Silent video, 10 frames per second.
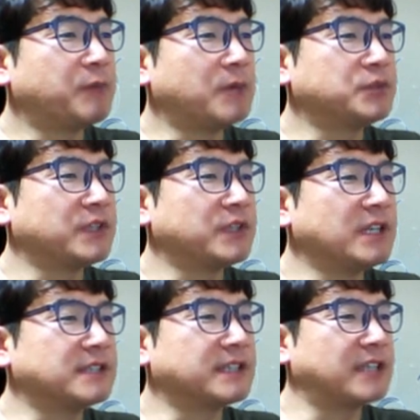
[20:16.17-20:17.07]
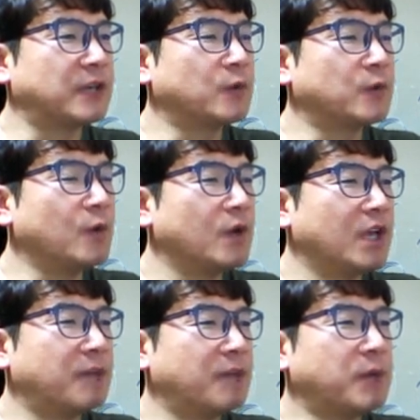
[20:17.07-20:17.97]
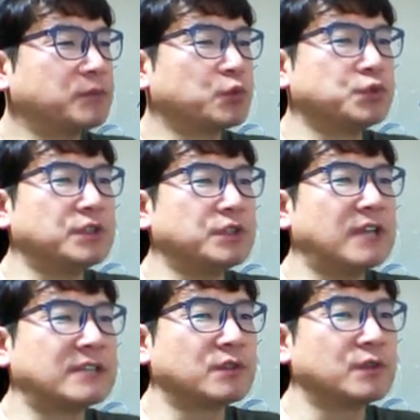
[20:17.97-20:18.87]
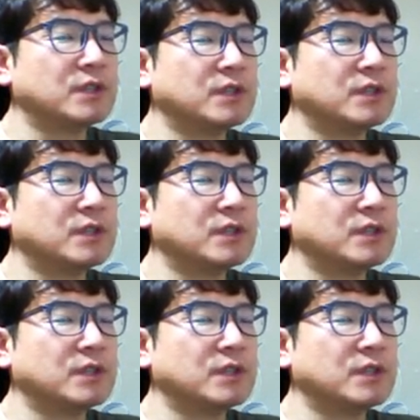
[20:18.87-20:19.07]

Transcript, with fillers: 함수가 16개 돼 있고 F 함수 구조를 안으로